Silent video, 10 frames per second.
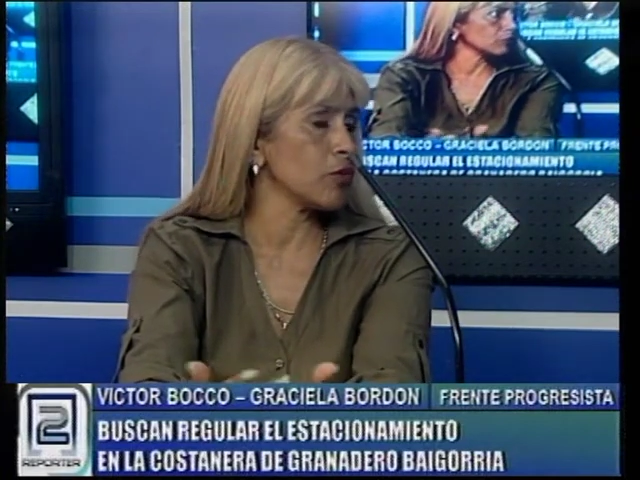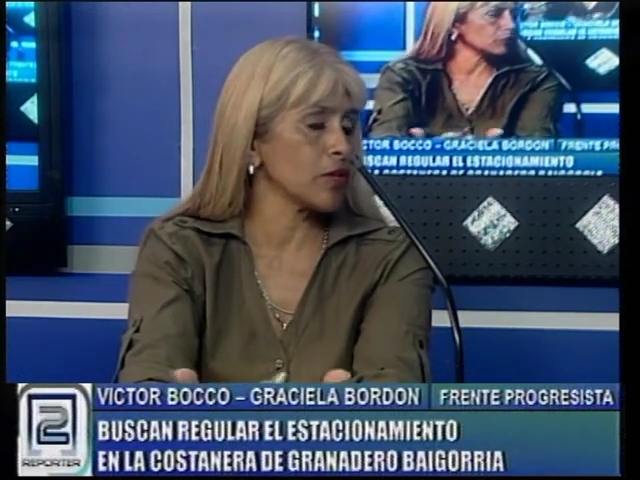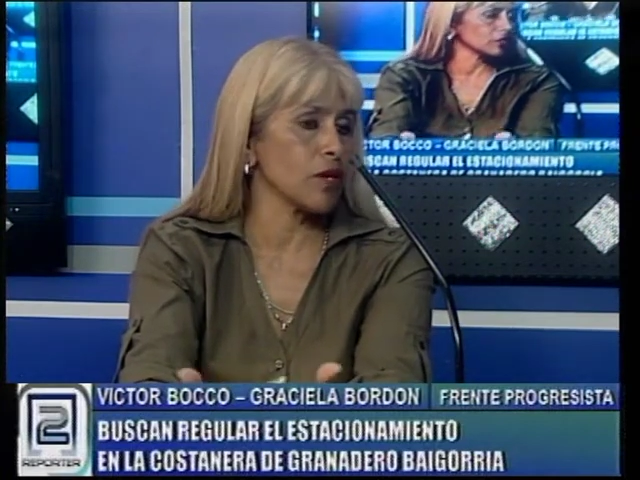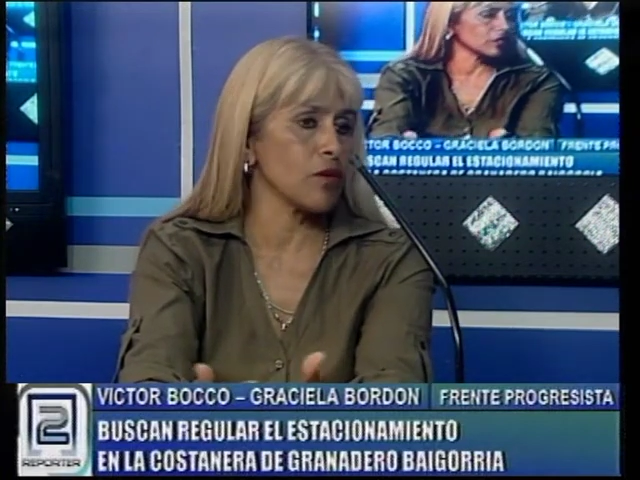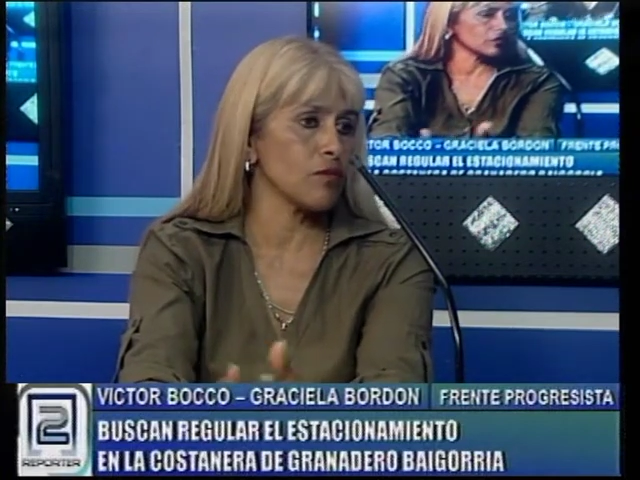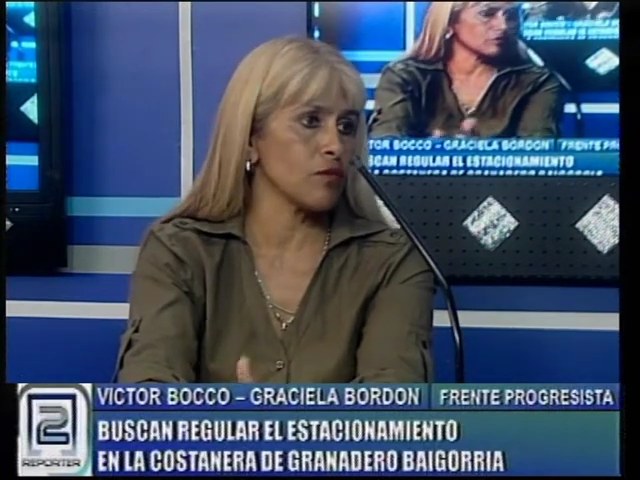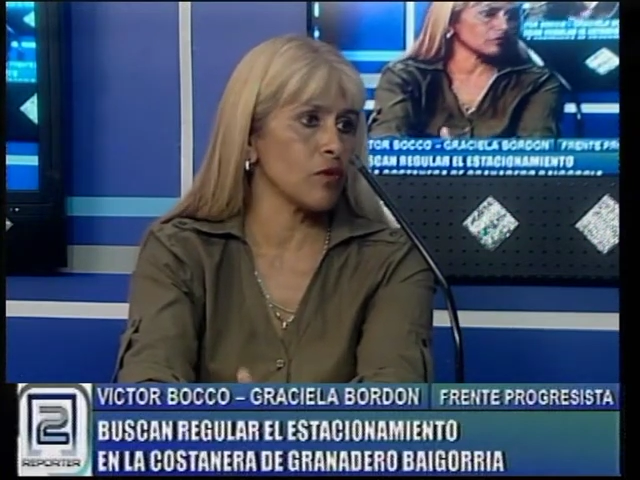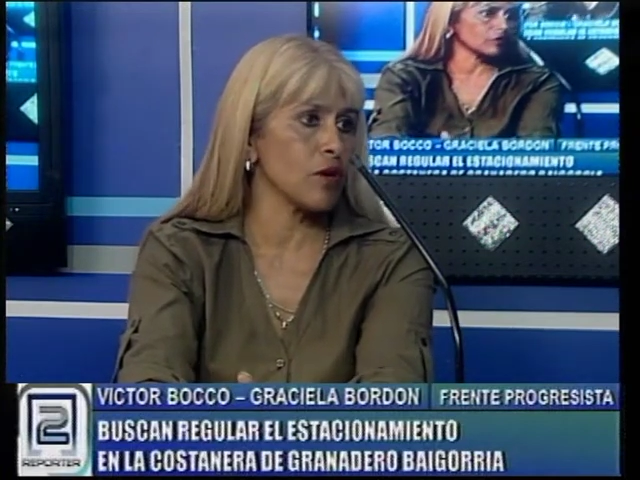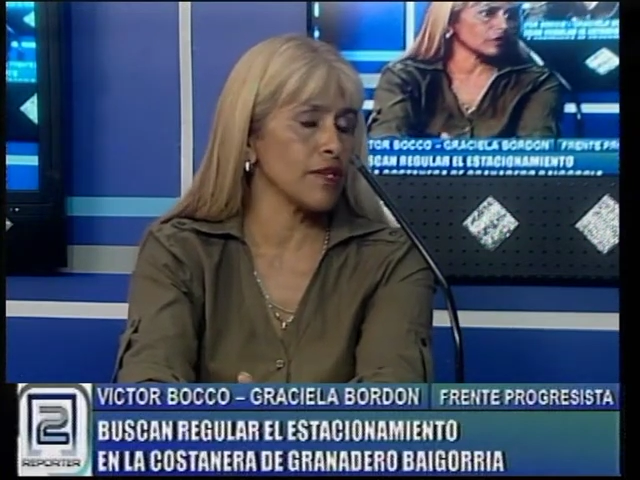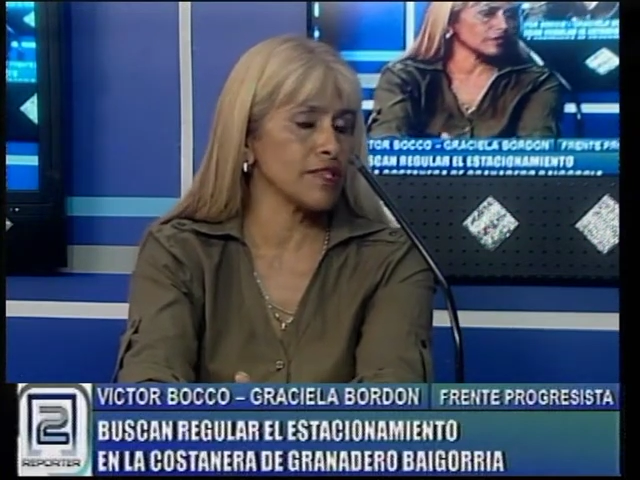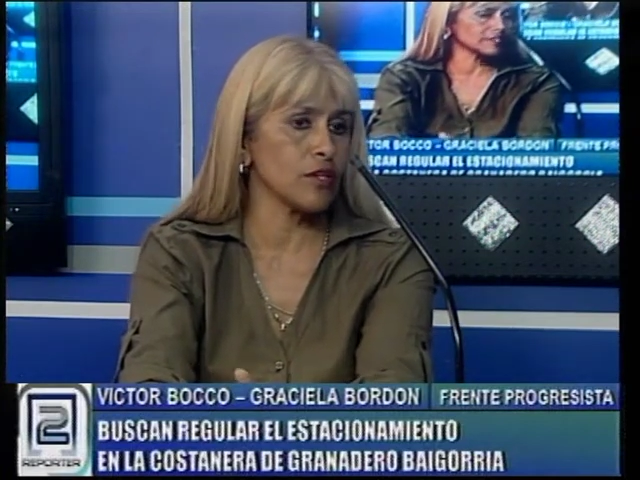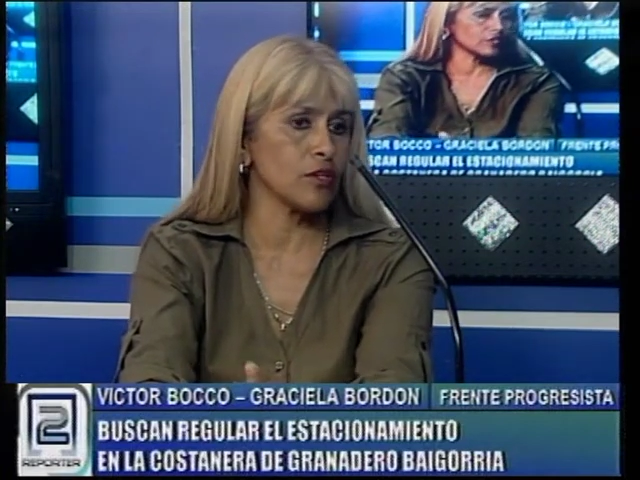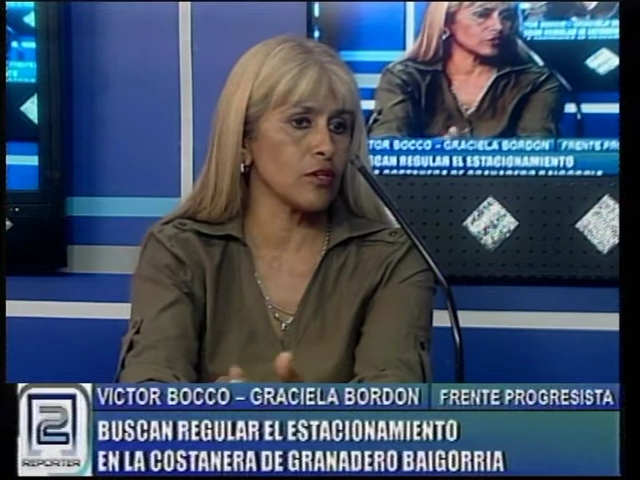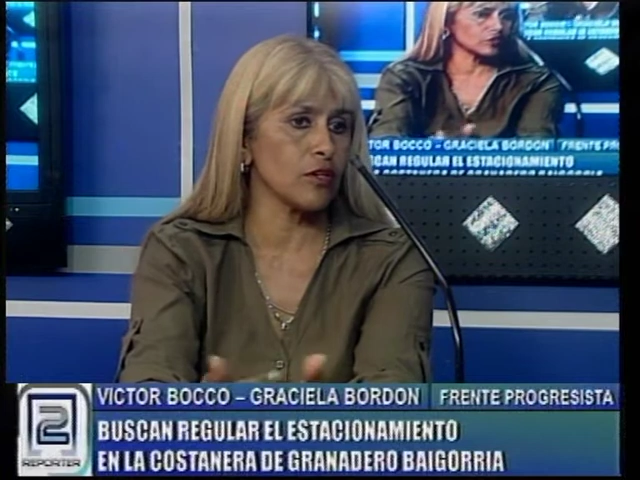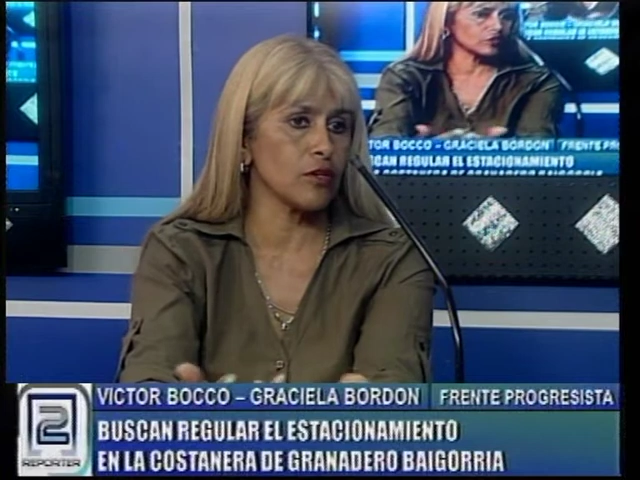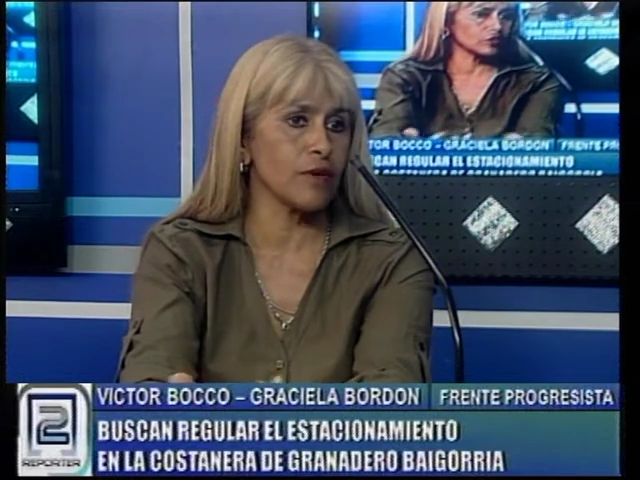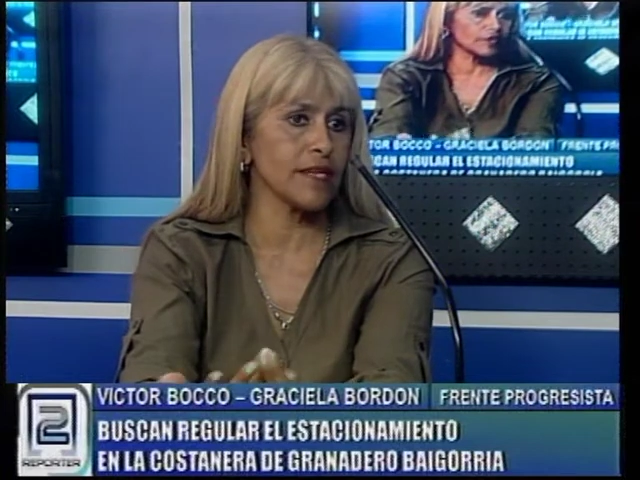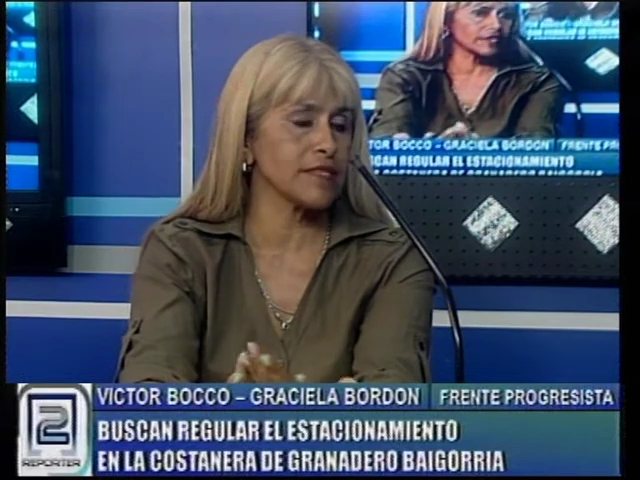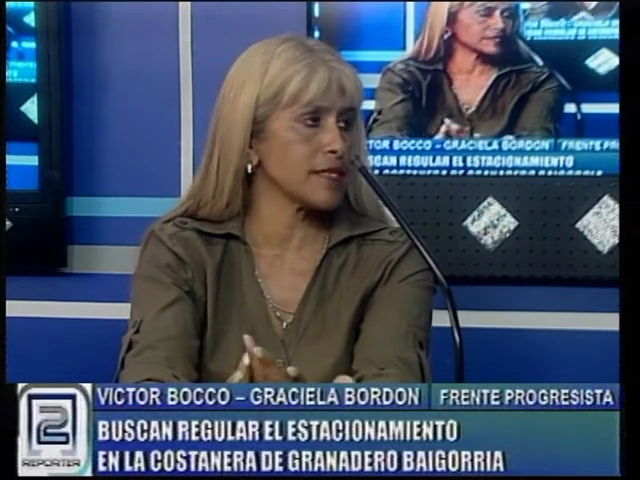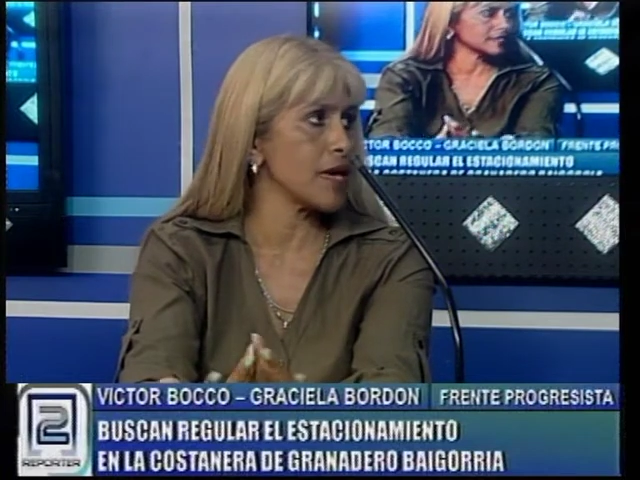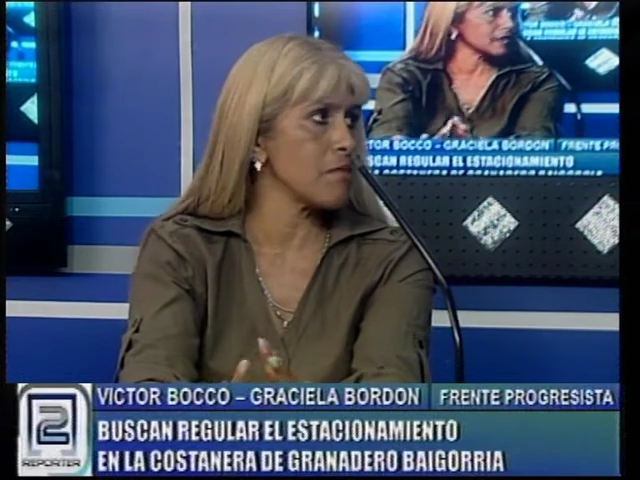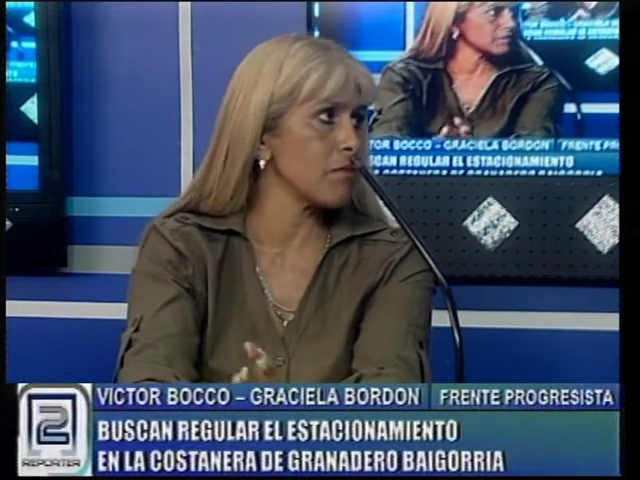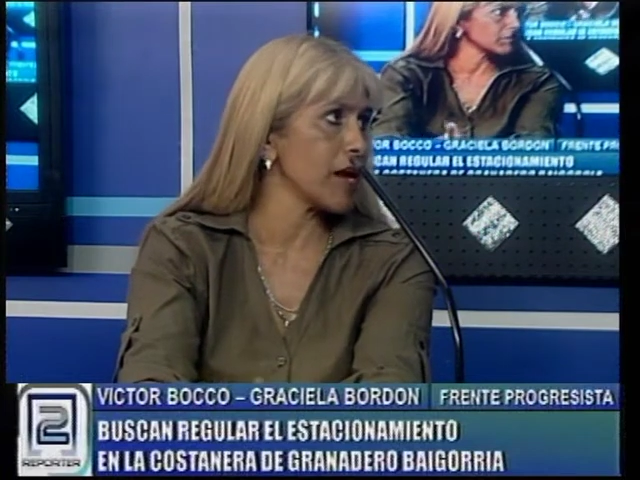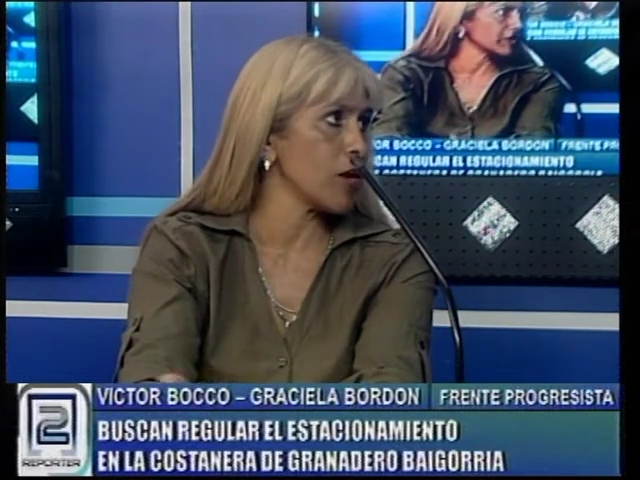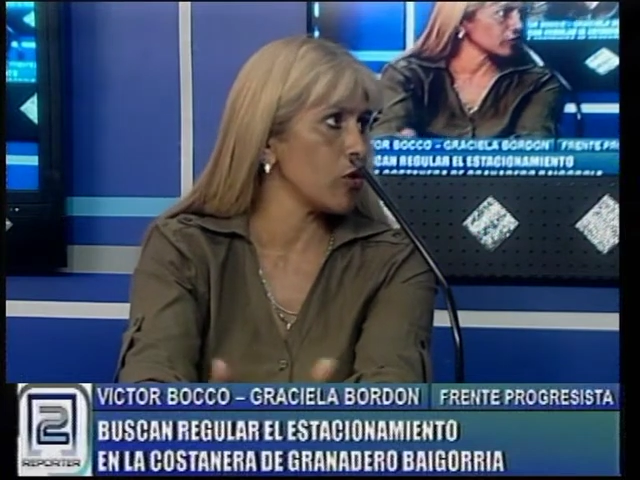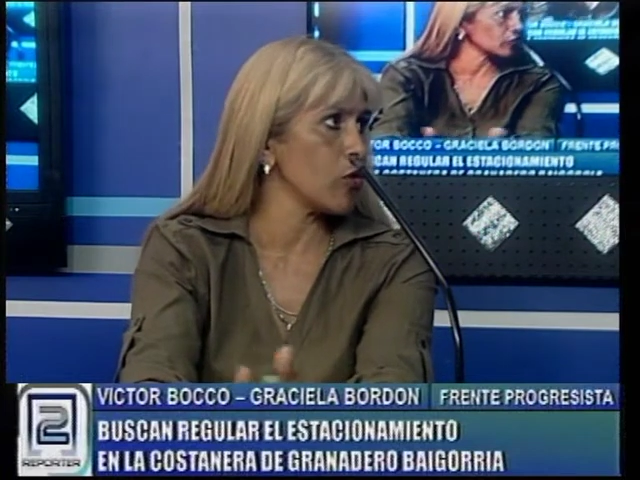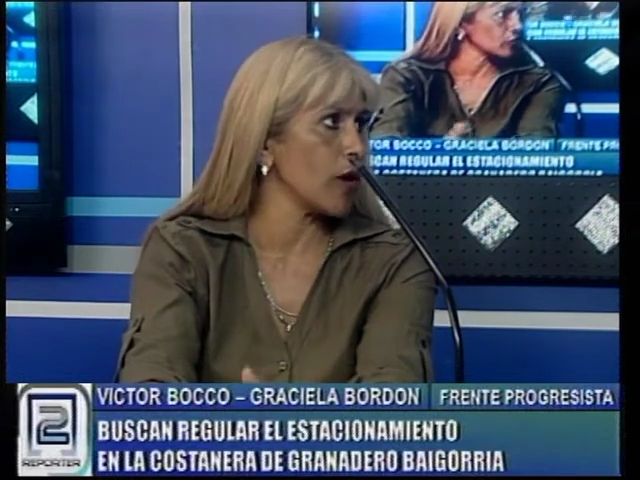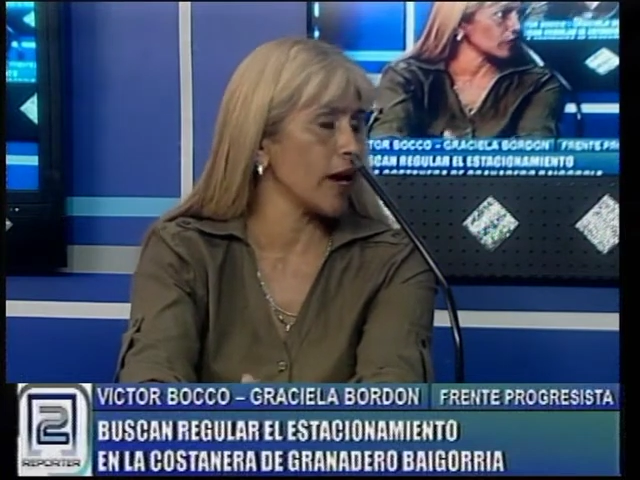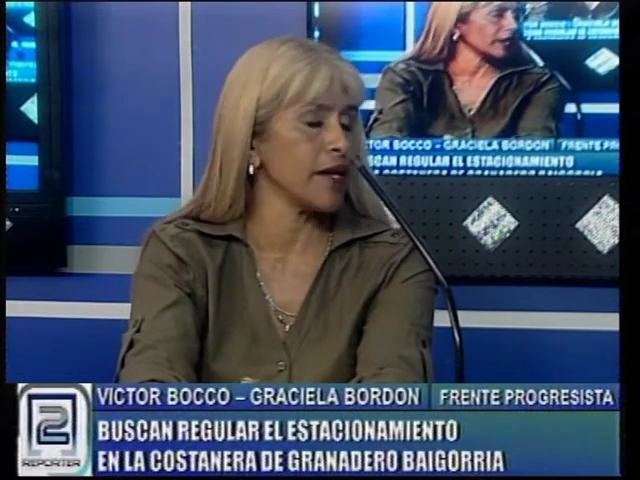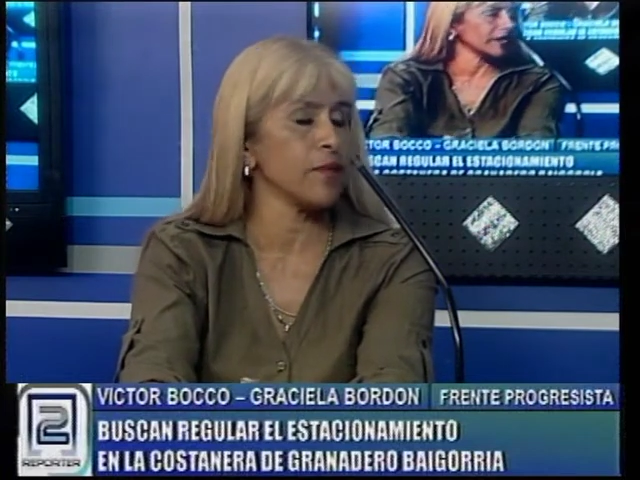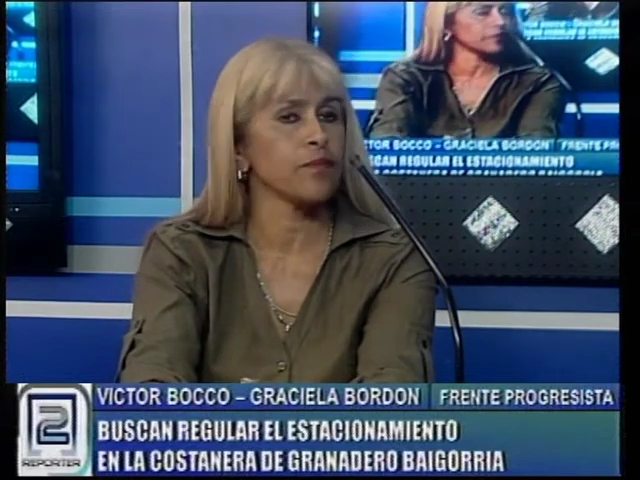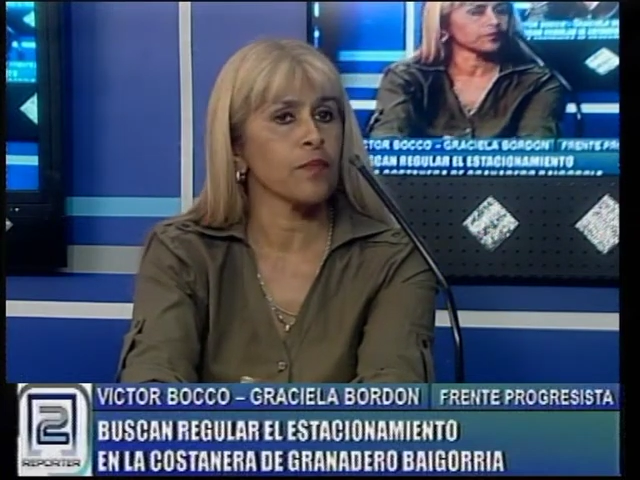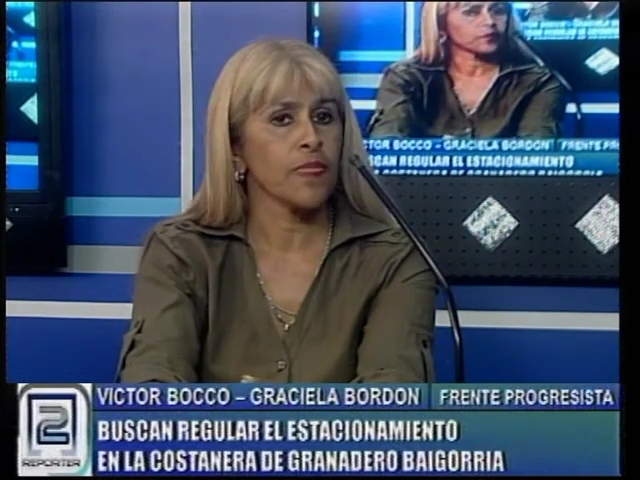Porque uno a veces no, no va siempre a los lugares.